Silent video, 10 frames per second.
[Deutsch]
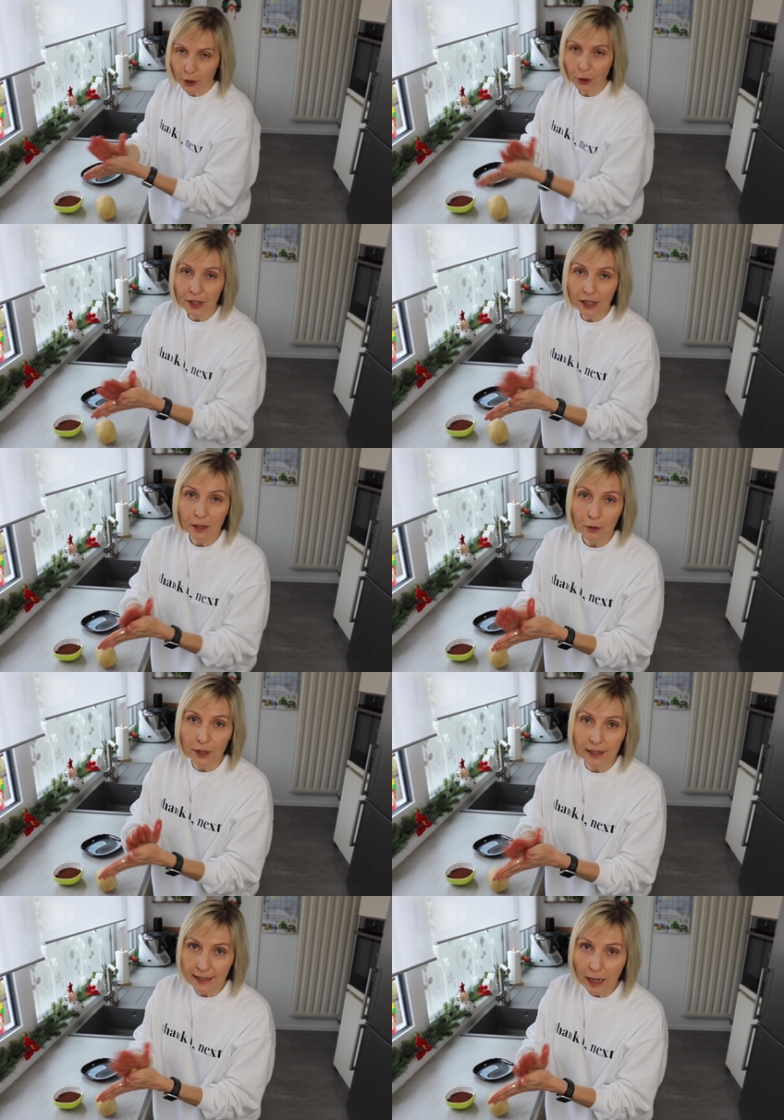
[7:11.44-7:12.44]
könnt ihr
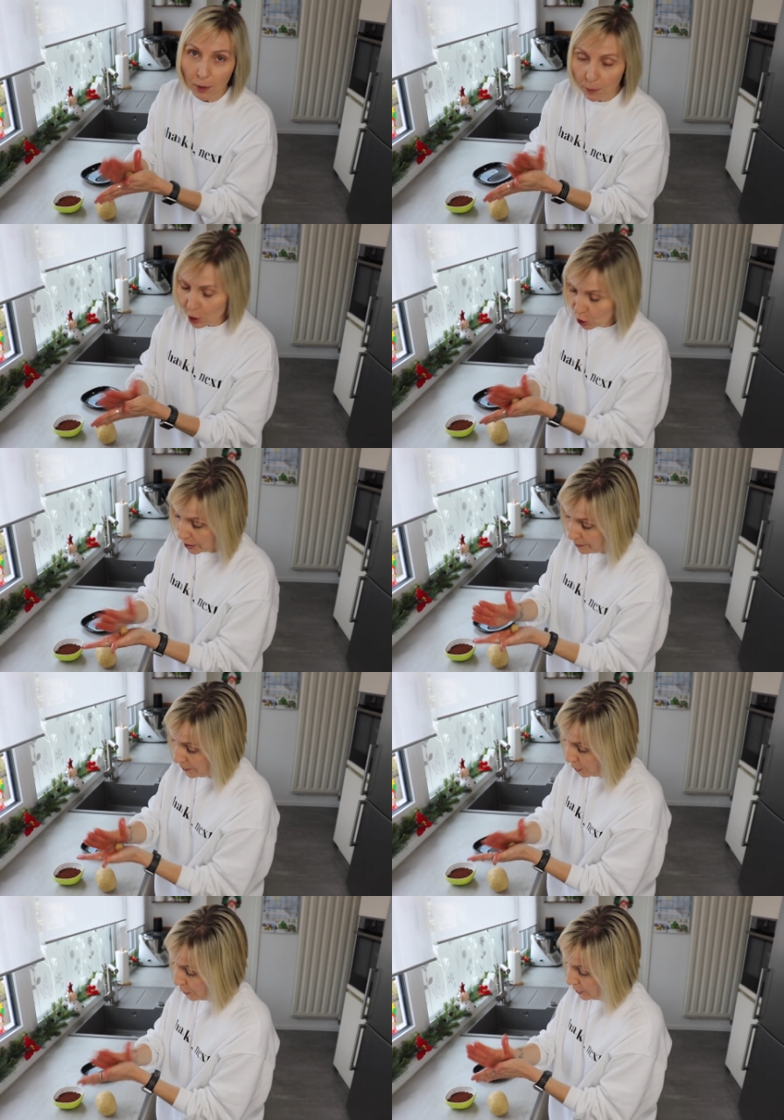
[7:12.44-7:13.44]
natürlich selber bestimmen.
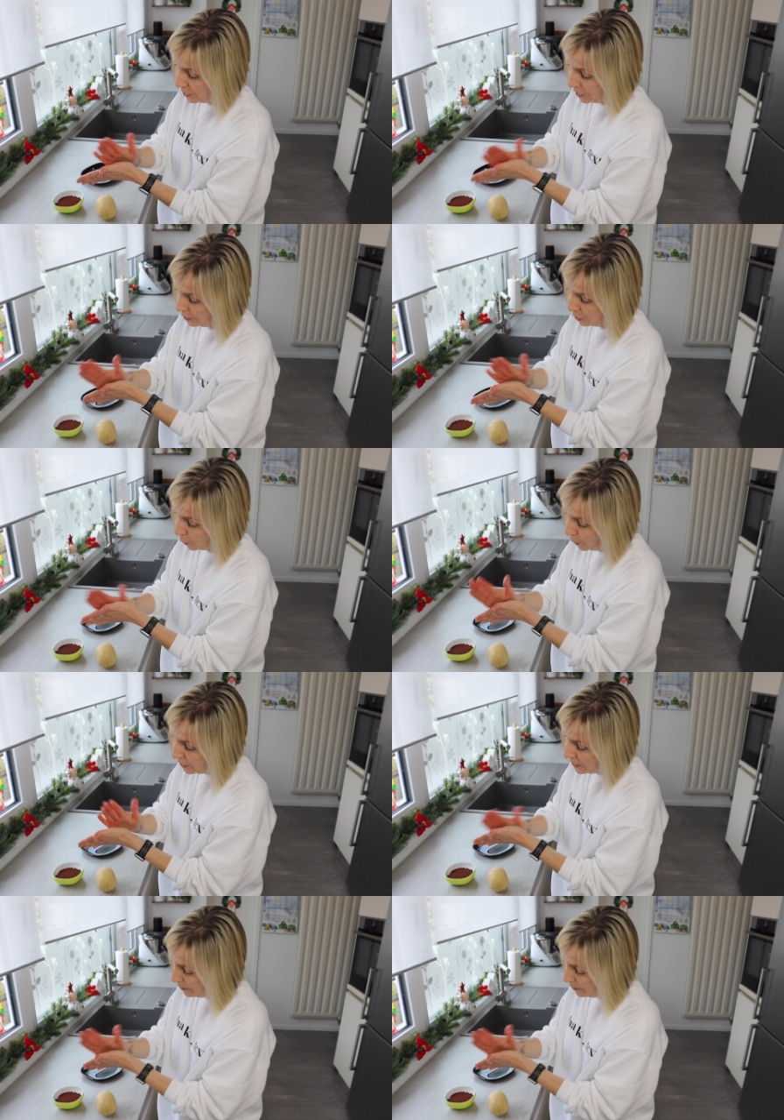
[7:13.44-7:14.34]
Ihr könnt sie größer